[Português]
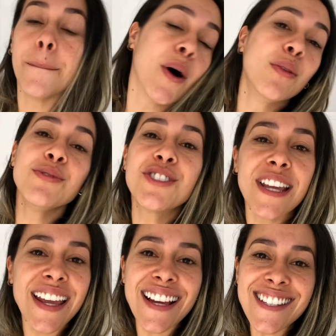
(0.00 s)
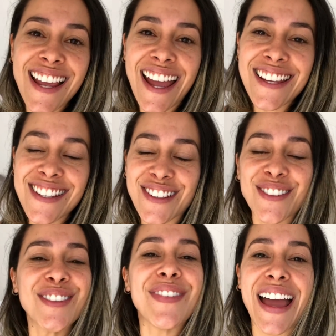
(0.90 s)
Bom dia, gente,
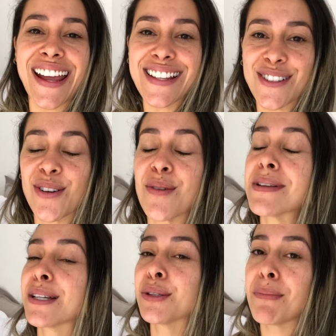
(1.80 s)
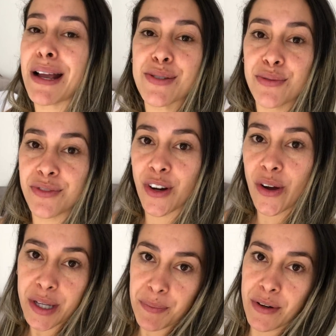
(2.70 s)
tudo bem? Estou começando mais um
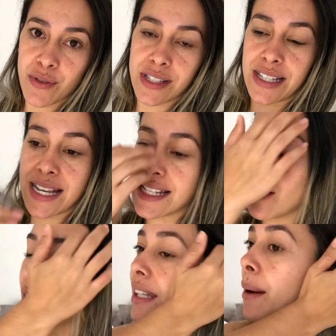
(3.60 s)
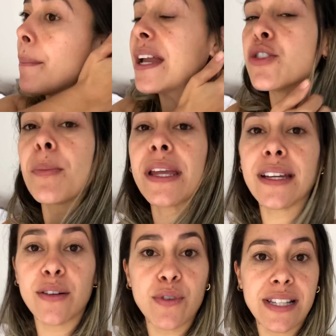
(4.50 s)
vlog para vocês. Agora tá bem de
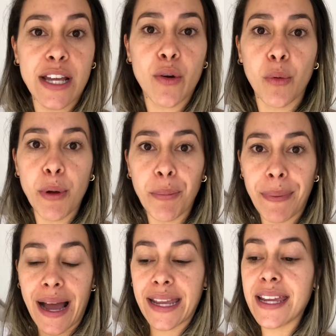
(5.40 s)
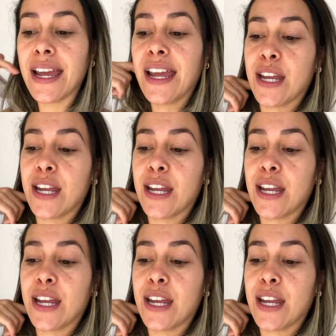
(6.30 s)
manhã, vou sair com meu pai.